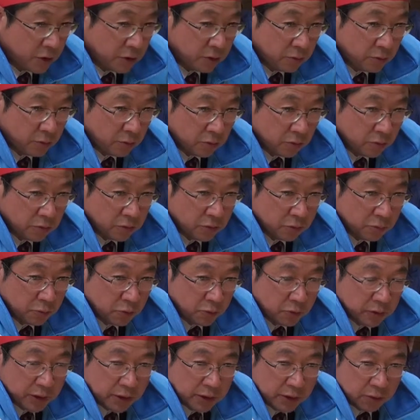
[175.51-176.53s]
貧困っていう
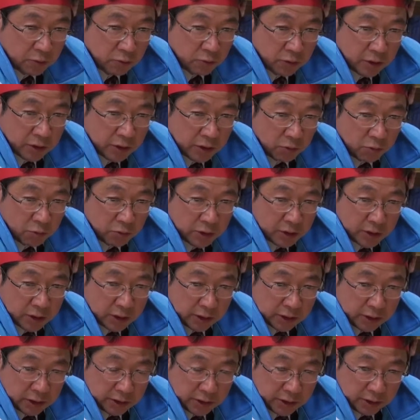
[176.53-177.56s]
問題がこれから大きな
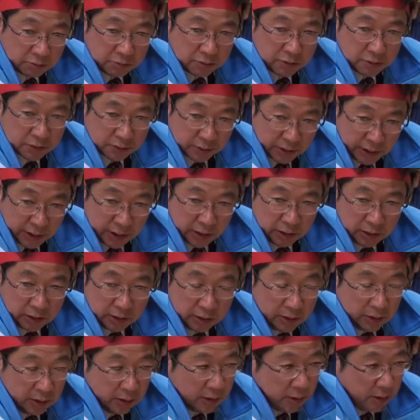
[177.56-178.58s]
課題になるんですが
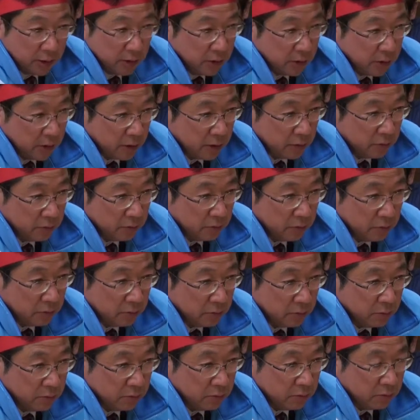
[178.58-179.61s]
あ
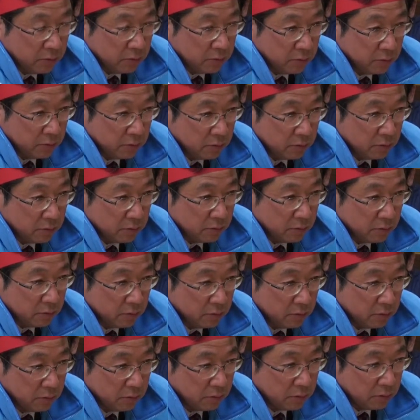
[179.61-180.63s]
の
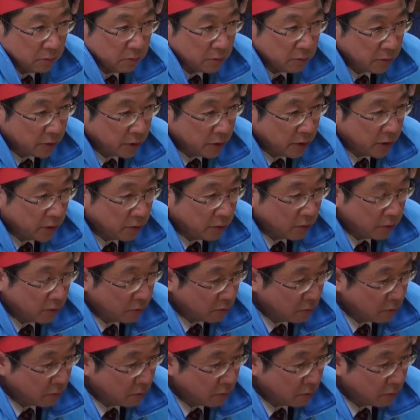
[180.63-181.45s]
結